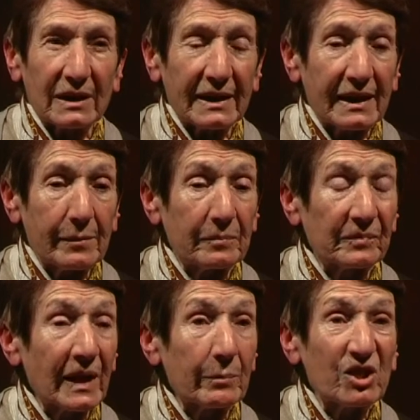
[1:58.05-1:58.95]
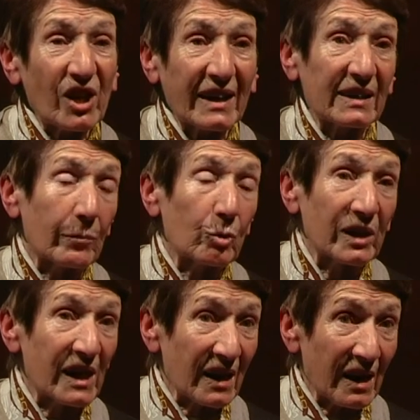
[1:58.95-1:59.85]
le damigiane
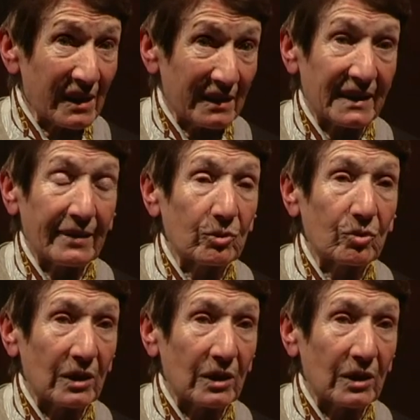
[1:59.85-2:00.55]
d'ammoniaca che andavano